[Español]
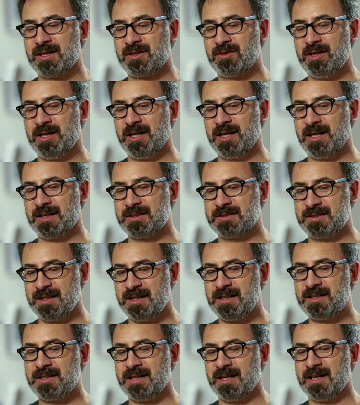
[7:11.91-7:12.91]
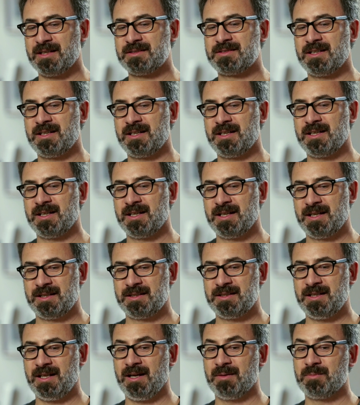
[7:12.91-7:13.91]
con la actriz que hace
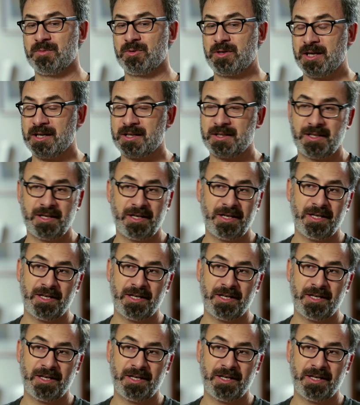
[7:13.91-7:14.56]
de la mujer de